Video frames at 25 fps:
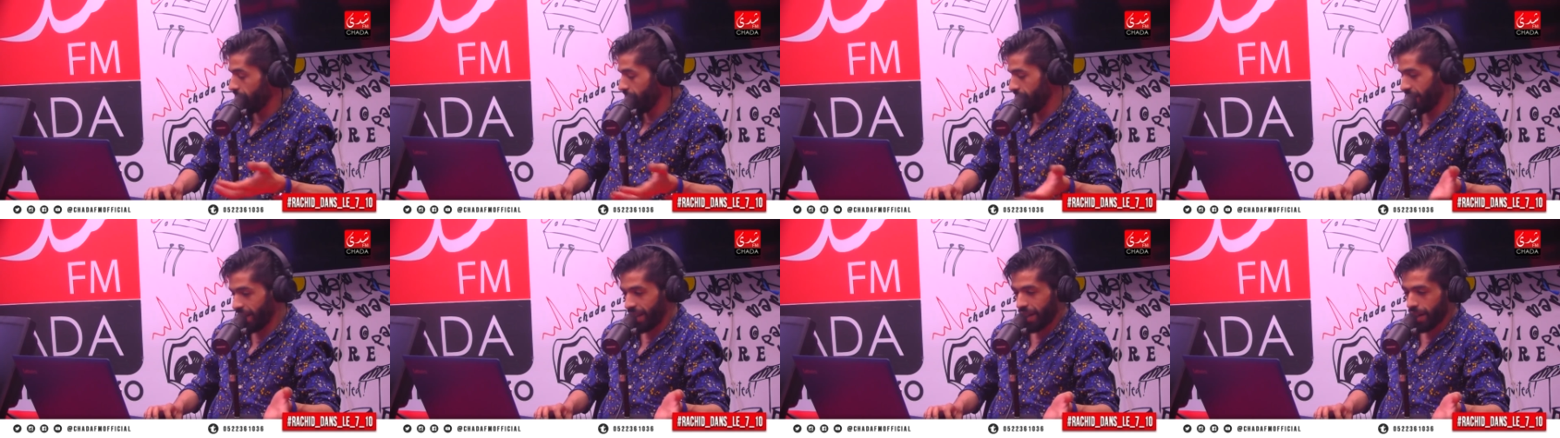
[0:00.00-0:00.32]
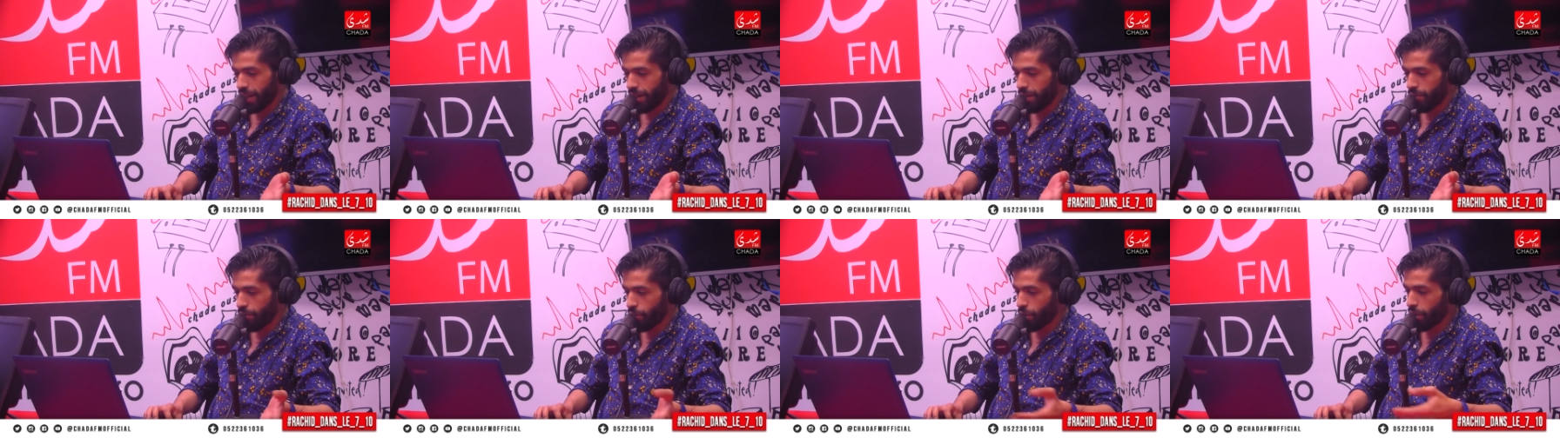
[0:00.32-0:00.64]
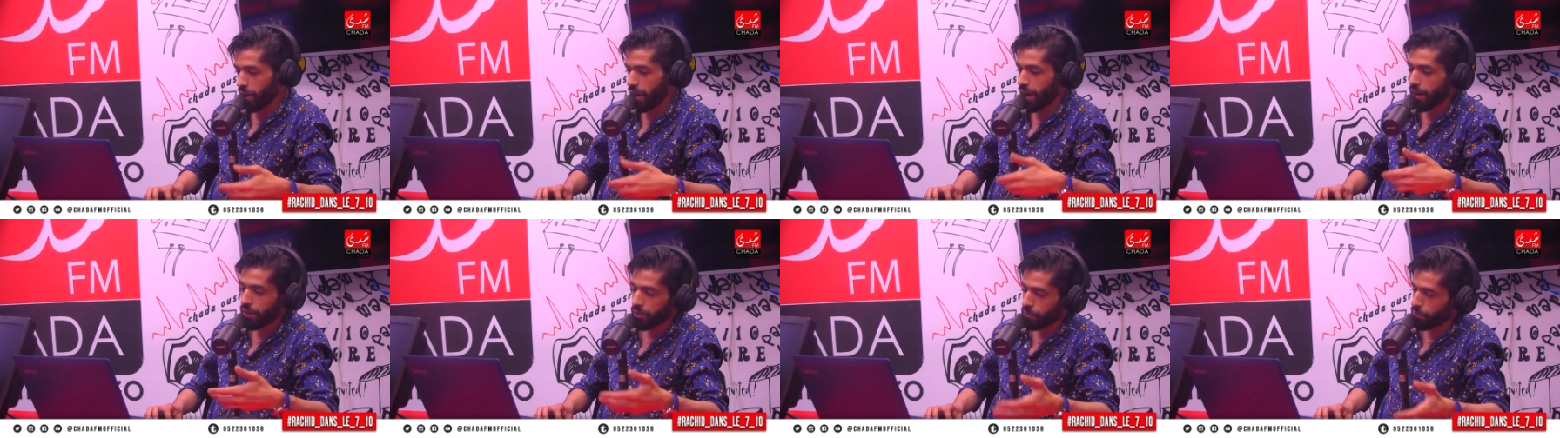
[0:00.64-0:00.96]
يخلي فوق
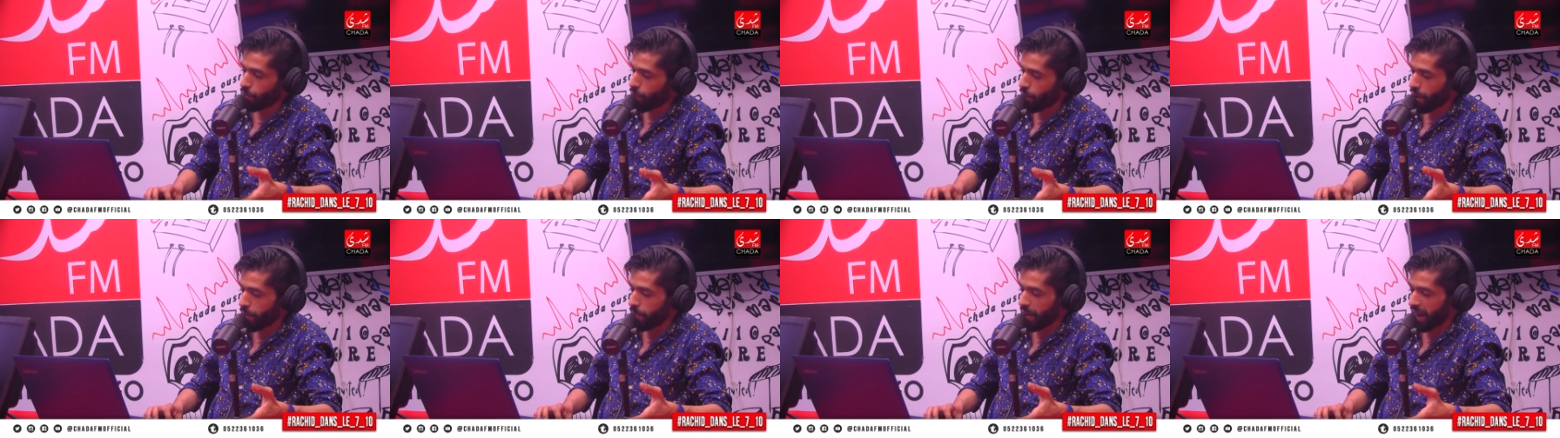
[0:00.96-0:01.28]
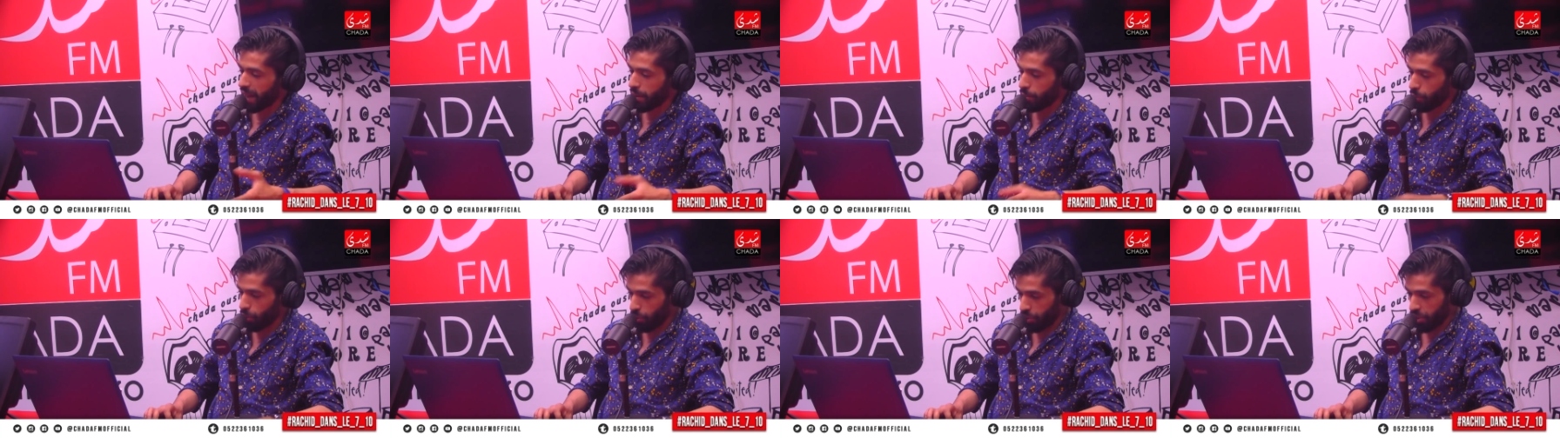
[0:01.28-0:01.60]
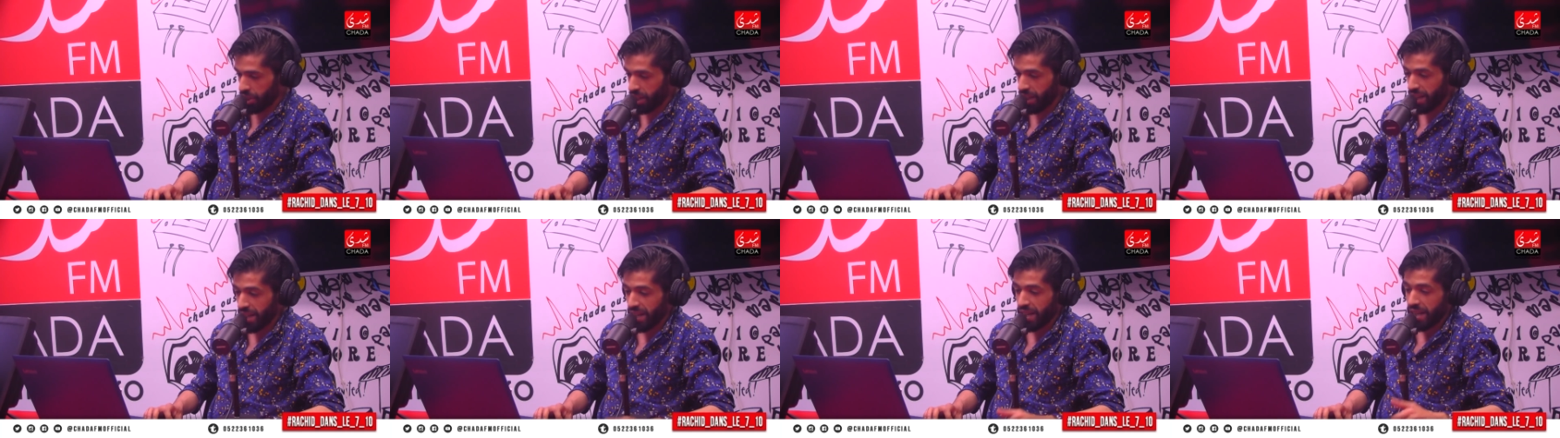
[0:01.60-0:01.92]
الارض مورا ما غيموت
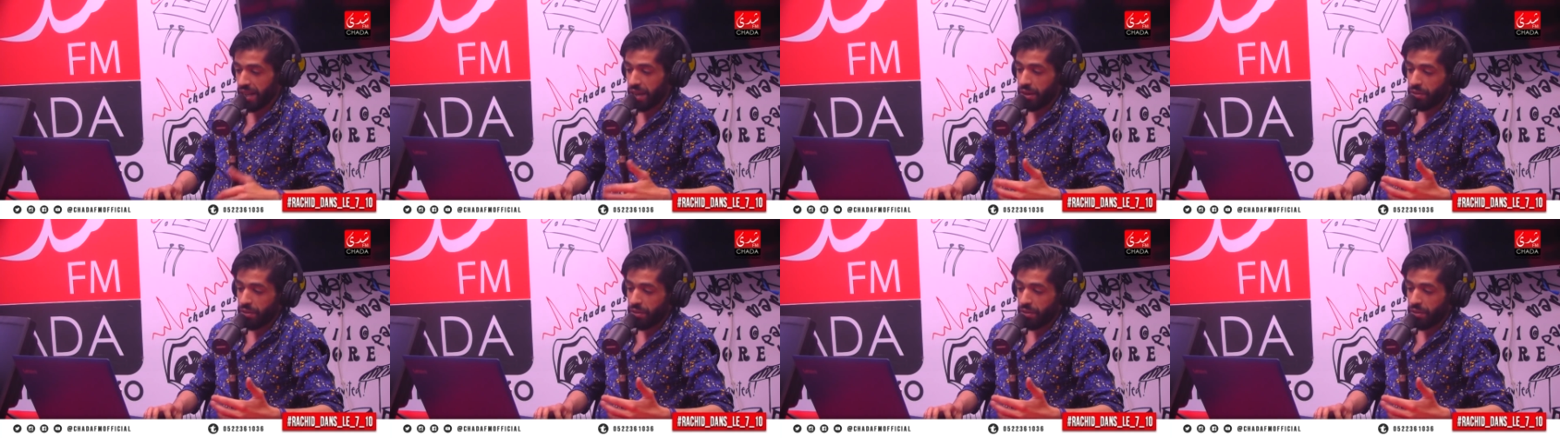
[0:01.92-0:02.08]
اوكي